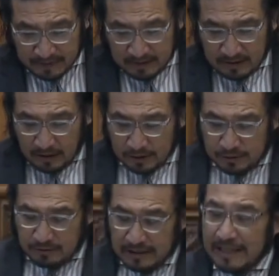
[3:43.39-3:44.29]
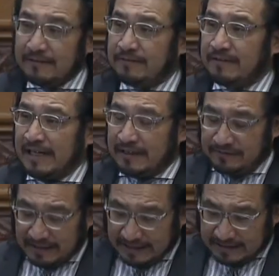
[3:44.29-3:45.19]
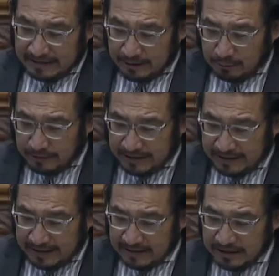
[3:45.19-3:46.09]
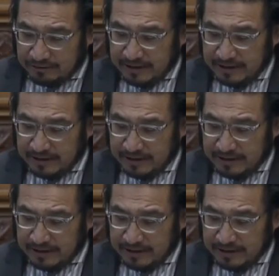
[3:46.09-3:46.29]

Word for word: euh, qui est un, territoire du traité 9.